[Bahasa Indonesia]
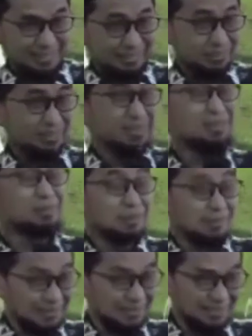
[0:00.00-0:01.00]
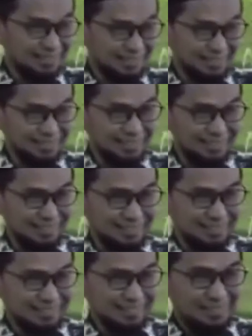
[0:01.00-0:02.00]
lalu saya ikut
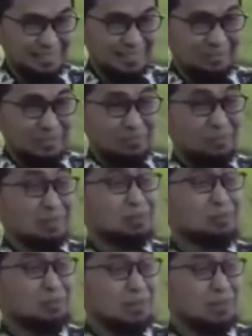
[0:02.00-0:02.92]
tapi beliau